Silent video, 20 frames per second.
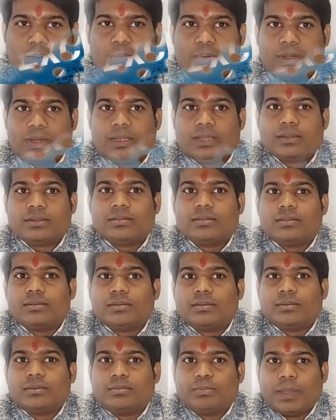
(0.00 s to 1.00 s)
सा ऑफर है
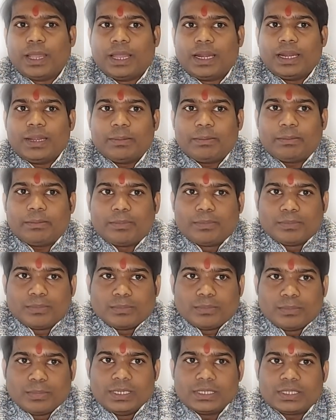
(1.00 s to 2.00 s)
पहले
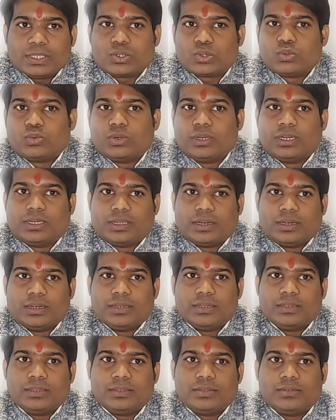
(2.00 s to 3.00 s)
बीस स्टूडेंट के लिए
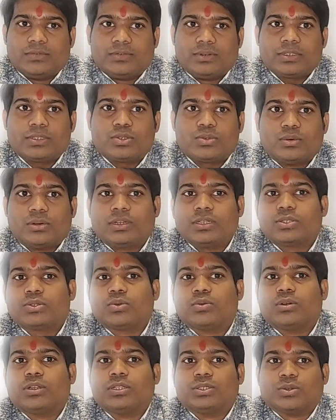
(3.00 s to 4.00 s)
जो फर्स्ट ट्वेंटी
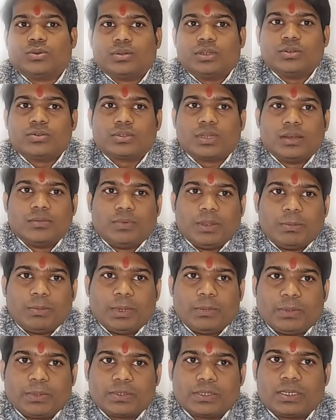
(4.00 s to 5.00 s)
स्टूडेंट्स होंगे उसके लिए
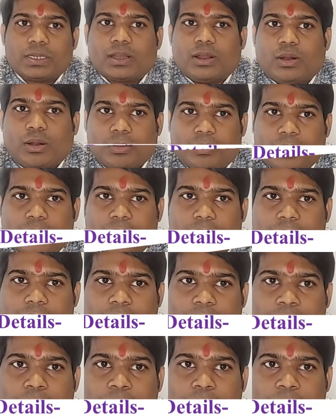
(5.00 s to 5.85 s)
फिफ्टी परसेंट का ऑफ है